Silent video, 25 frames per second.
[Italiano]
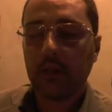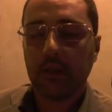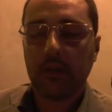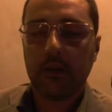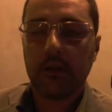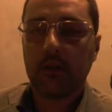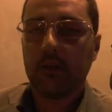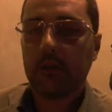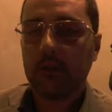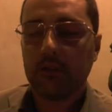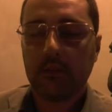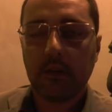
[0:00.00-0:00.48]

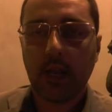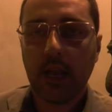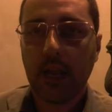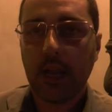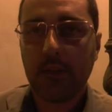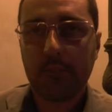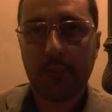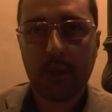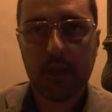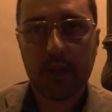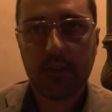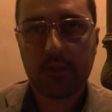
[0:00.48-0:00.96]
eh,
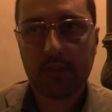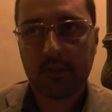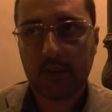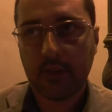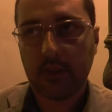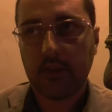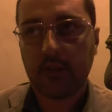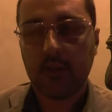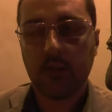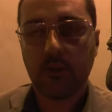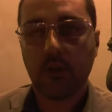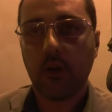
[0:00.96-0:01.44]

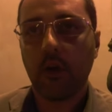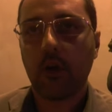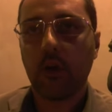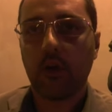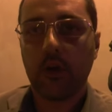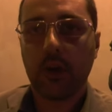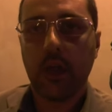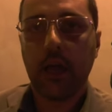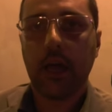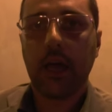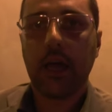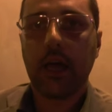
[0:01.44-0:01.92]

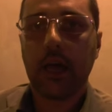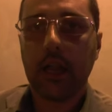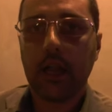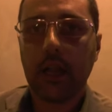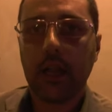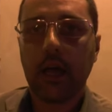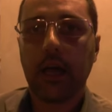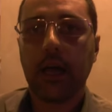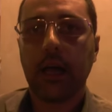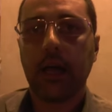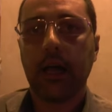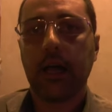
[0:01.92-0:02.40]
dall'amministrazione
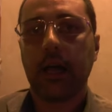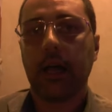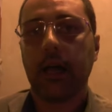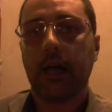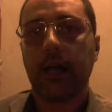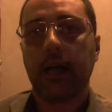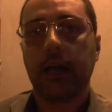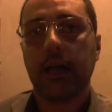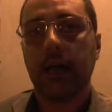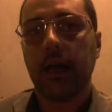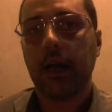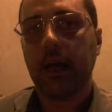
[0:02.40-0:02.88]

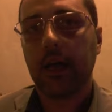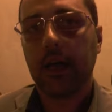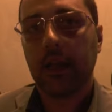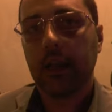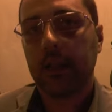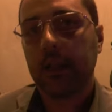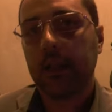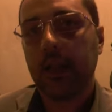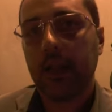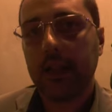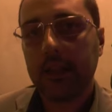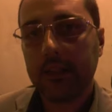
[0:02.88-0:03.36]

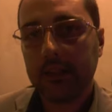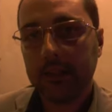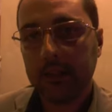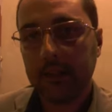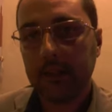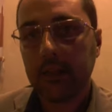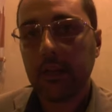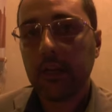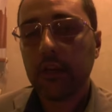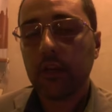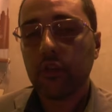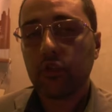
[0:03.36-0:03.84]
agli
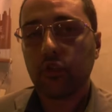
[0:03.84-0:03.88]
enti